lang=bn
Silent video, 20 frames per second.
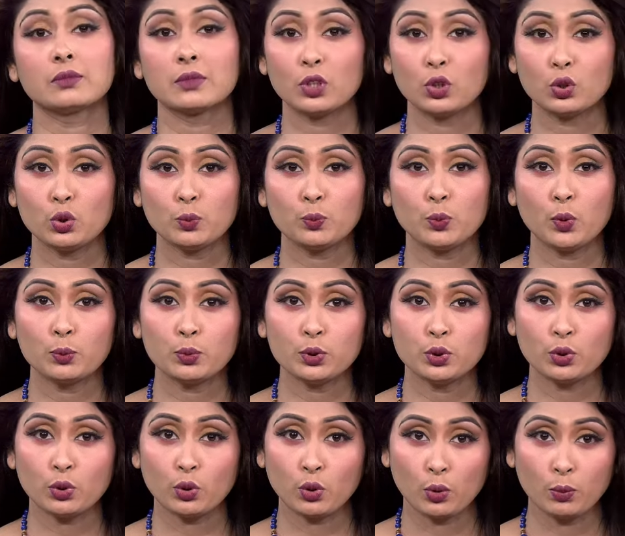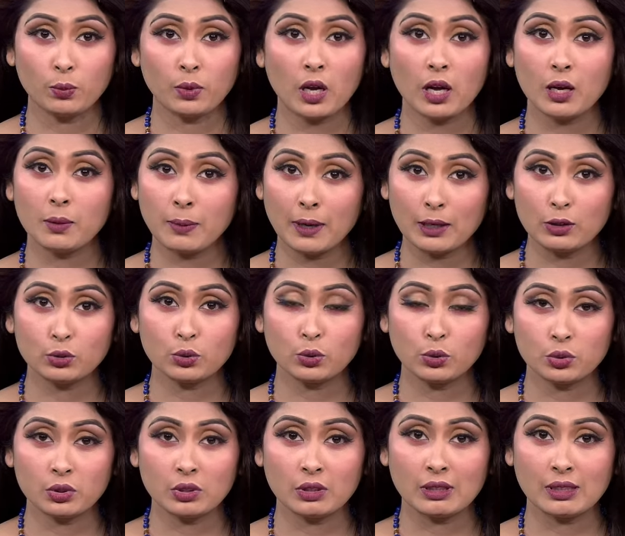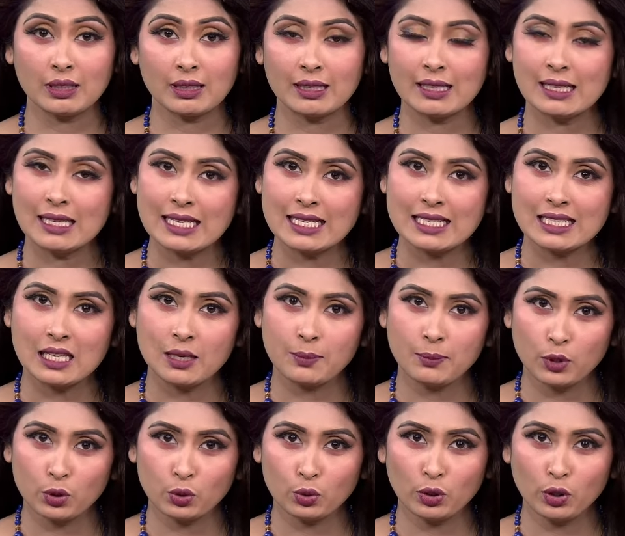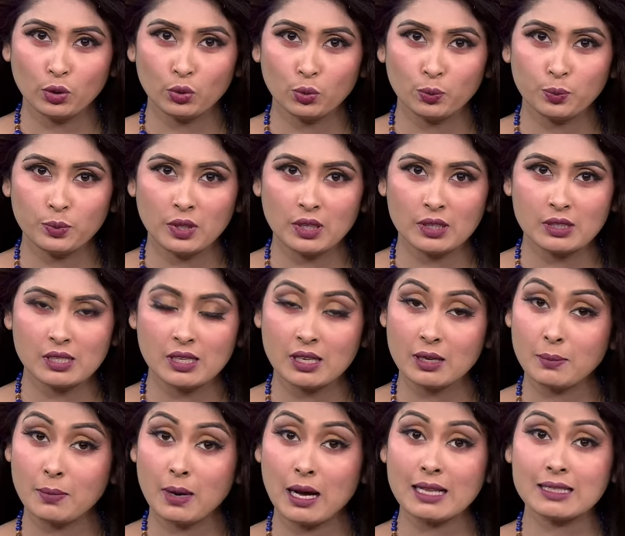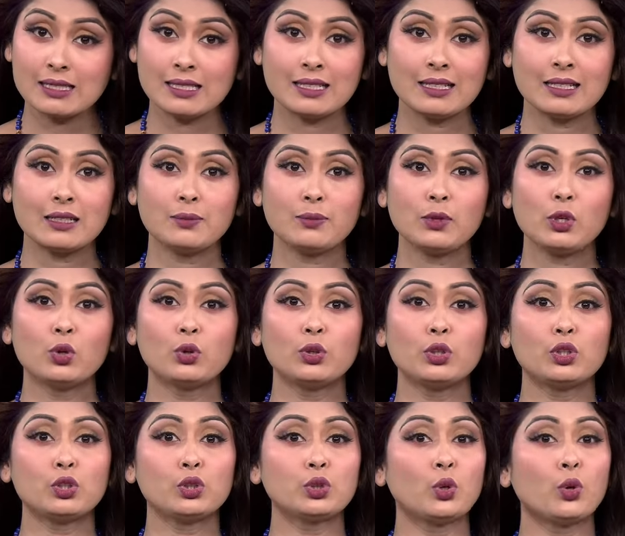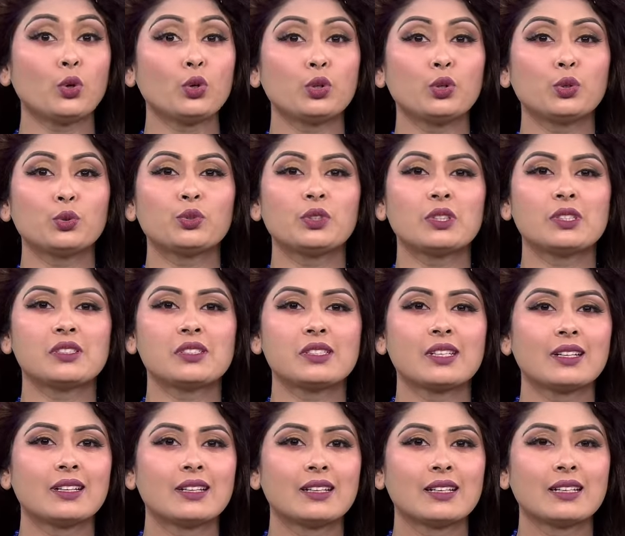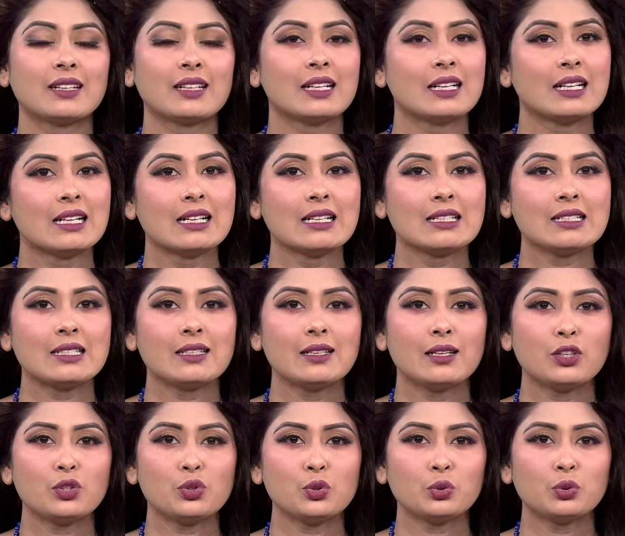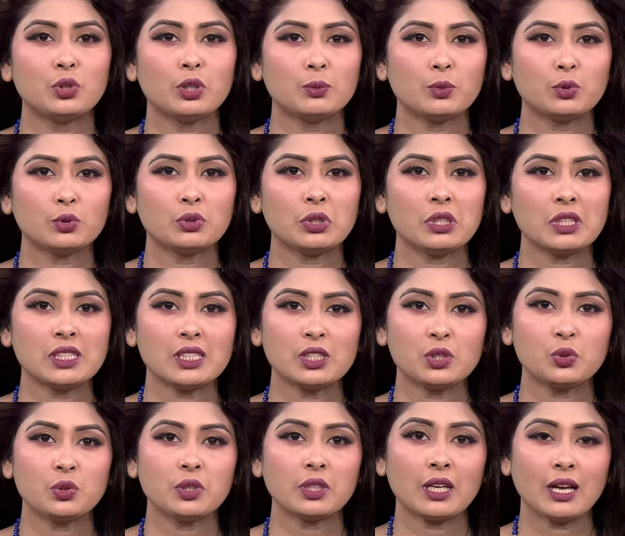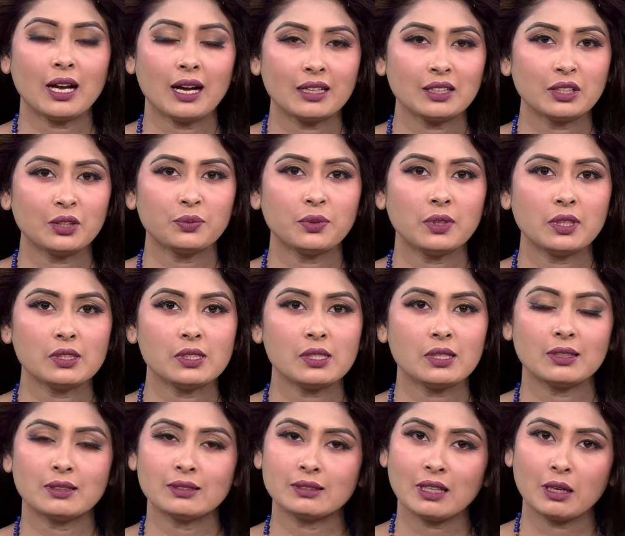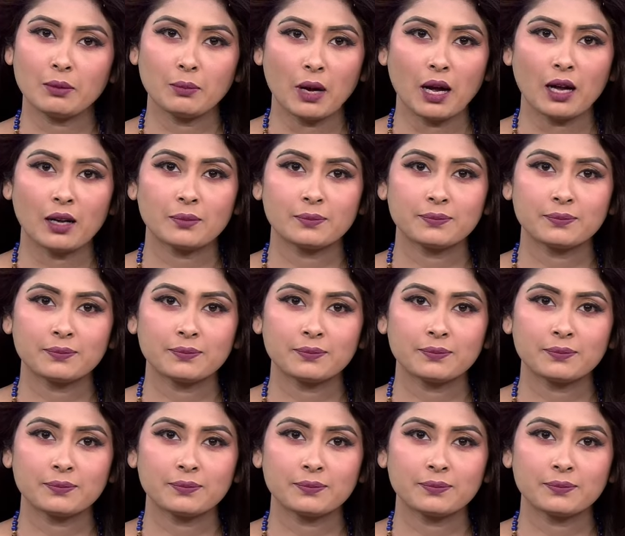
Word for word: কিন্তু পবিত্র ওমরাহ পালন করতে গিয়ে সেই বেদনা রূপ নিয়েছে মা ছেলের মিলনের স্বর্গীয় দৃশ্যে সিরিয়ার যুদ্ধের মধ্যে শিশুটিকে হারিয়ে ফেলেছিলেন তার মা